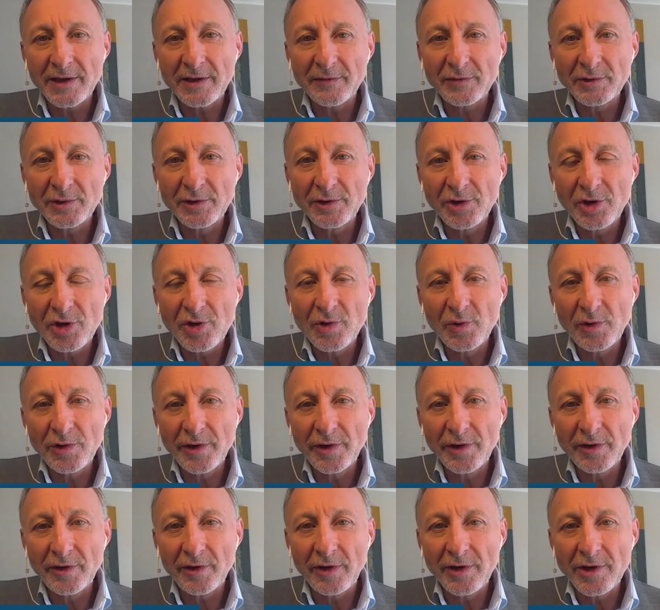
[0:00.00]
da wurden die Schulen
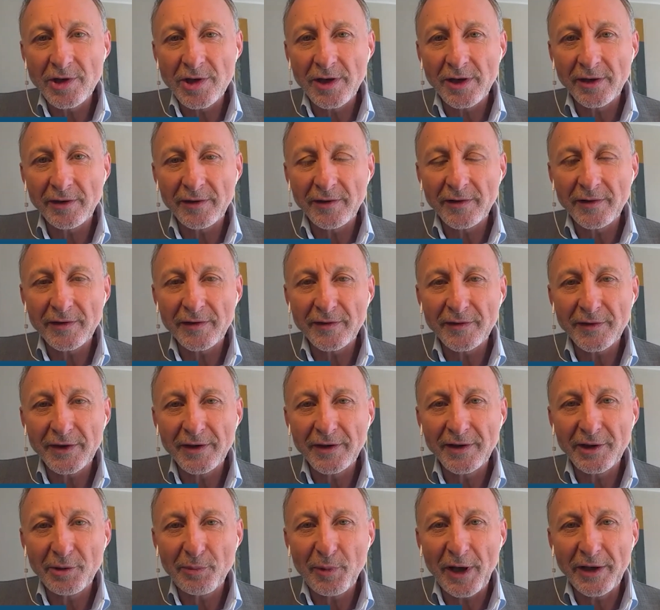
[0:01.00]
in Deutschland
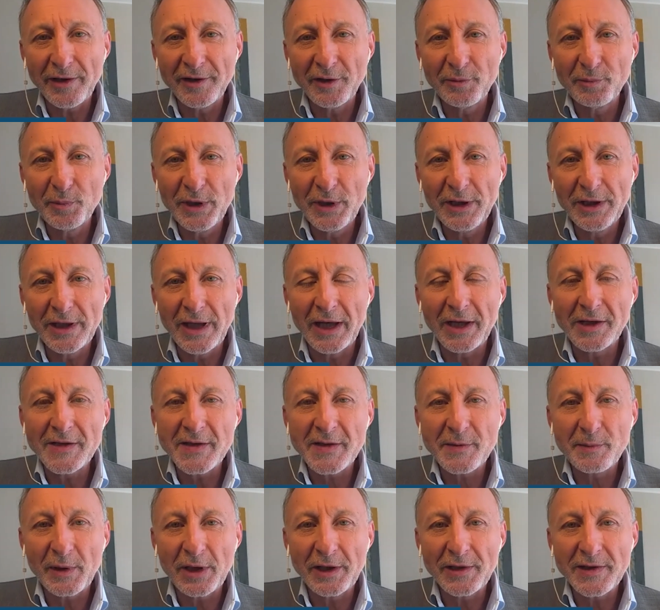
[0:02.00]
wegen der Pandemie
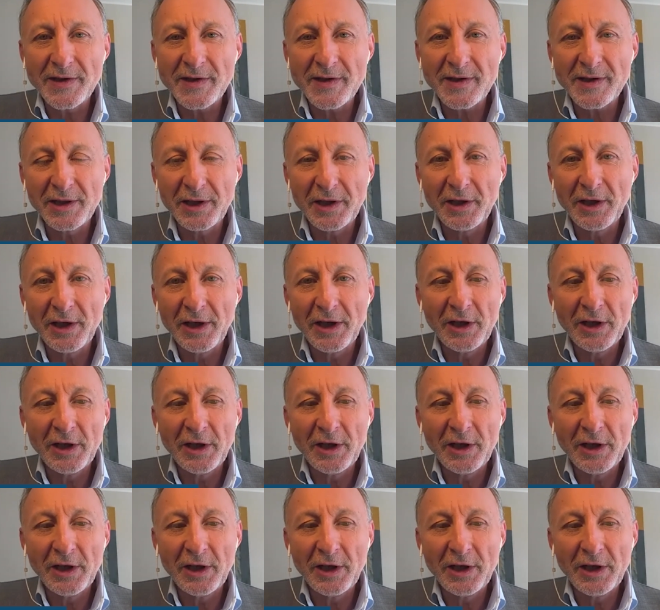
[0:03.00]
erstmals